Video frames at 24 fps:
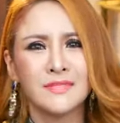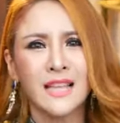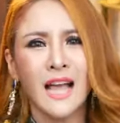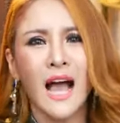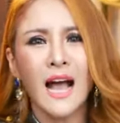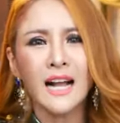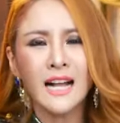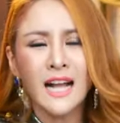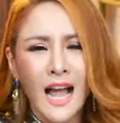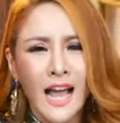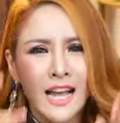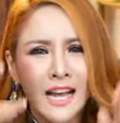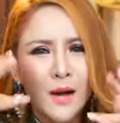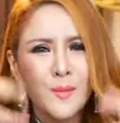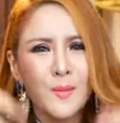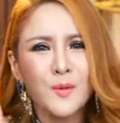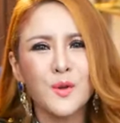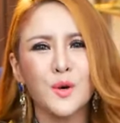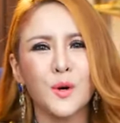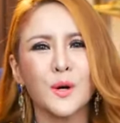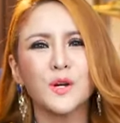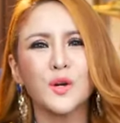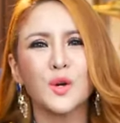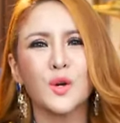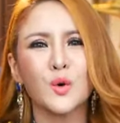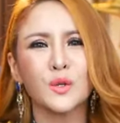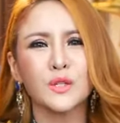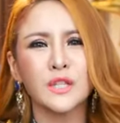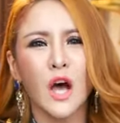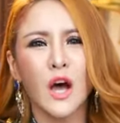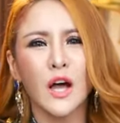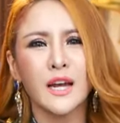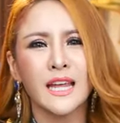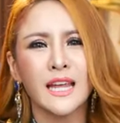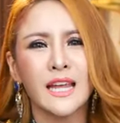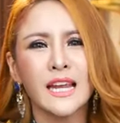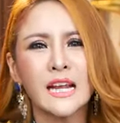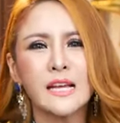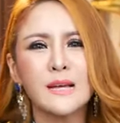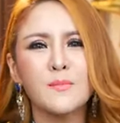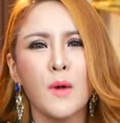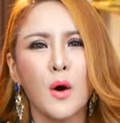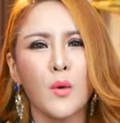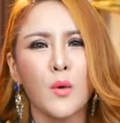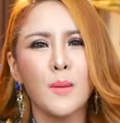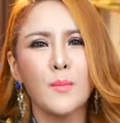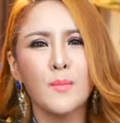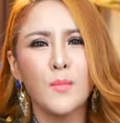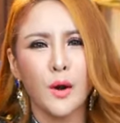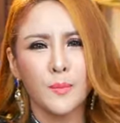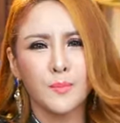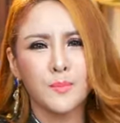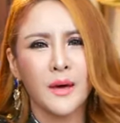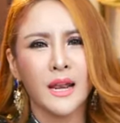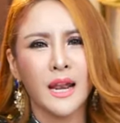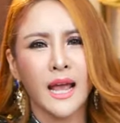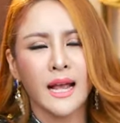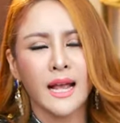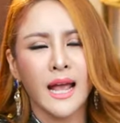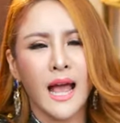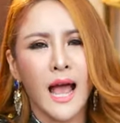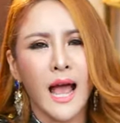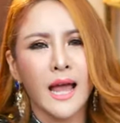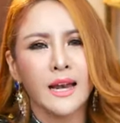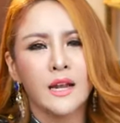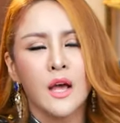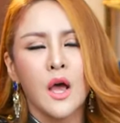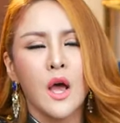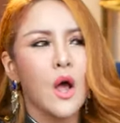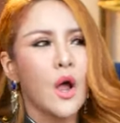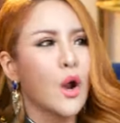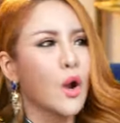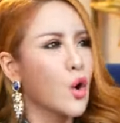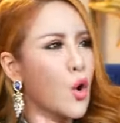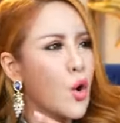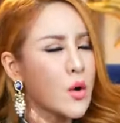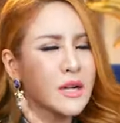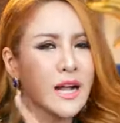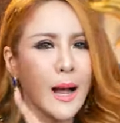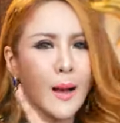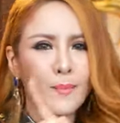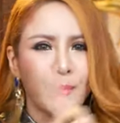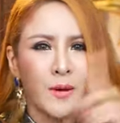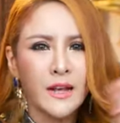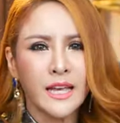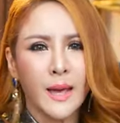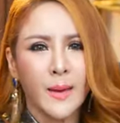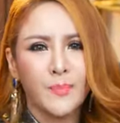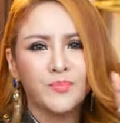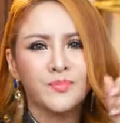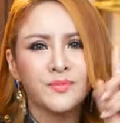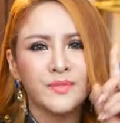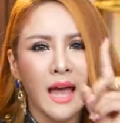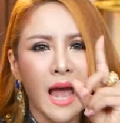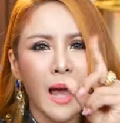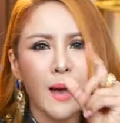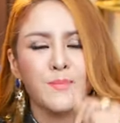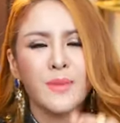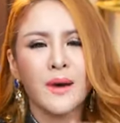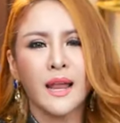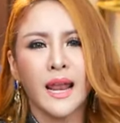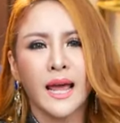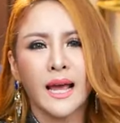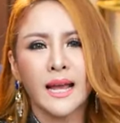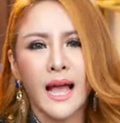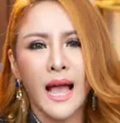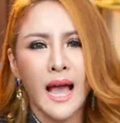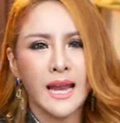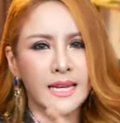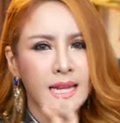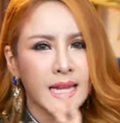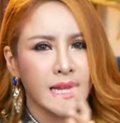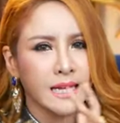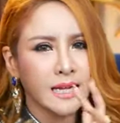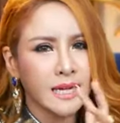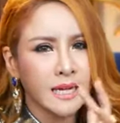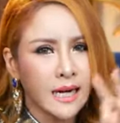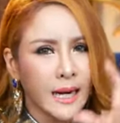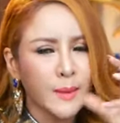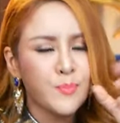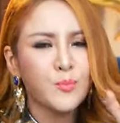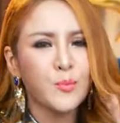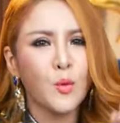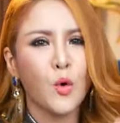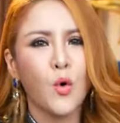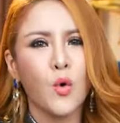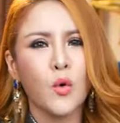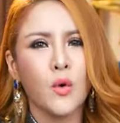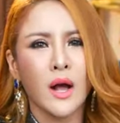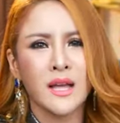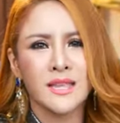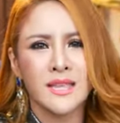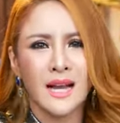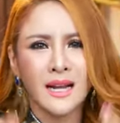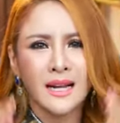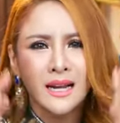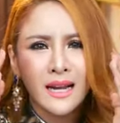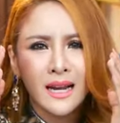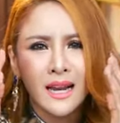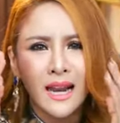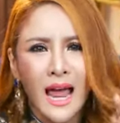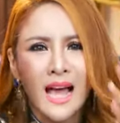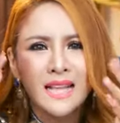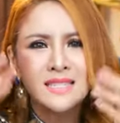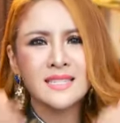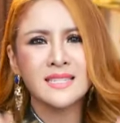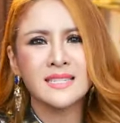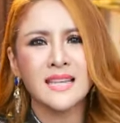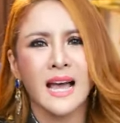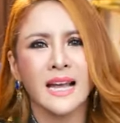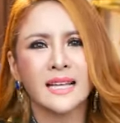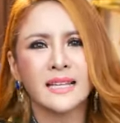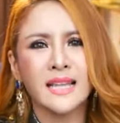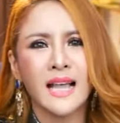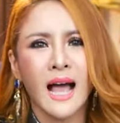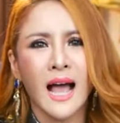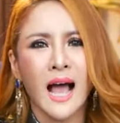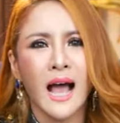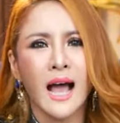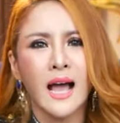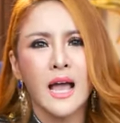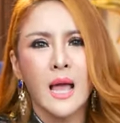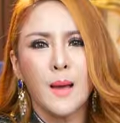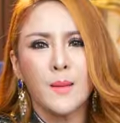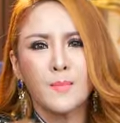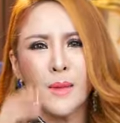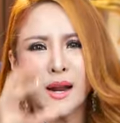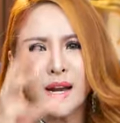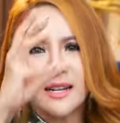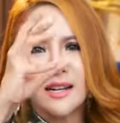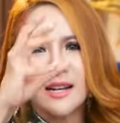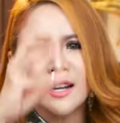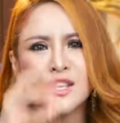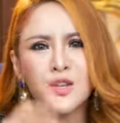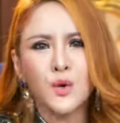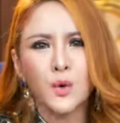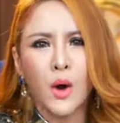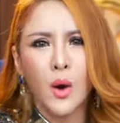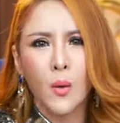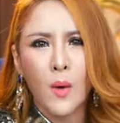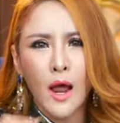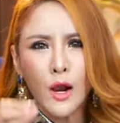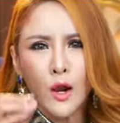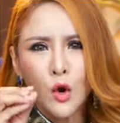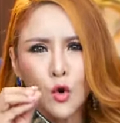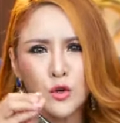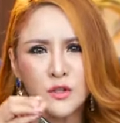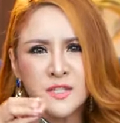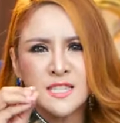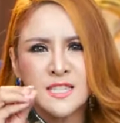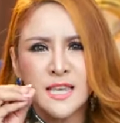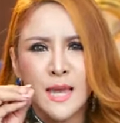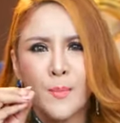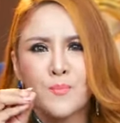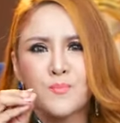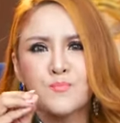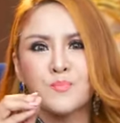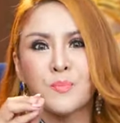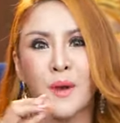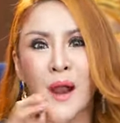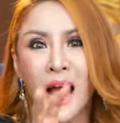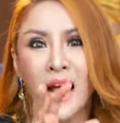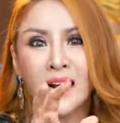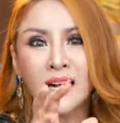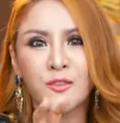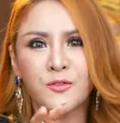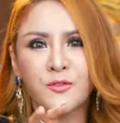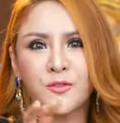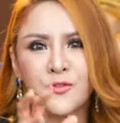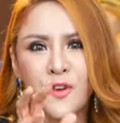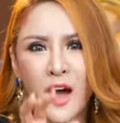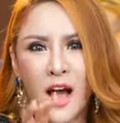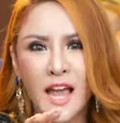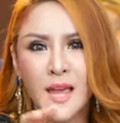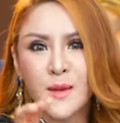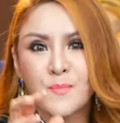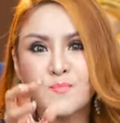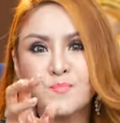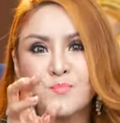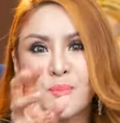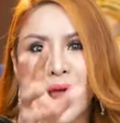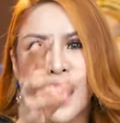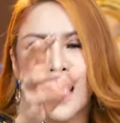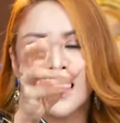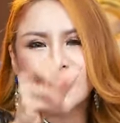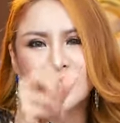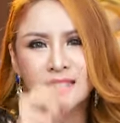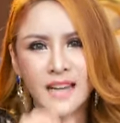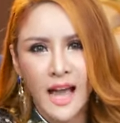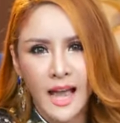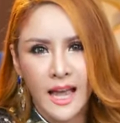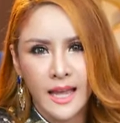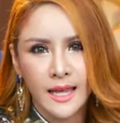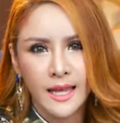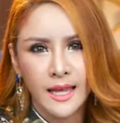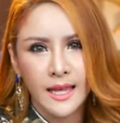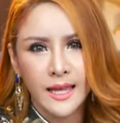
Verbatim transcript: ถ้าใครเขามาอยู่ครูตอนนี้เลยบอกว่าหมดพลังงานลูกกลับไปเก็บแต้มพลังงานในคลิปครูค่ะอย่าคลาดสายตามันขึ้นอยู่กับว่าลูกเสียบปลั๊กไฟปลั๊กไหน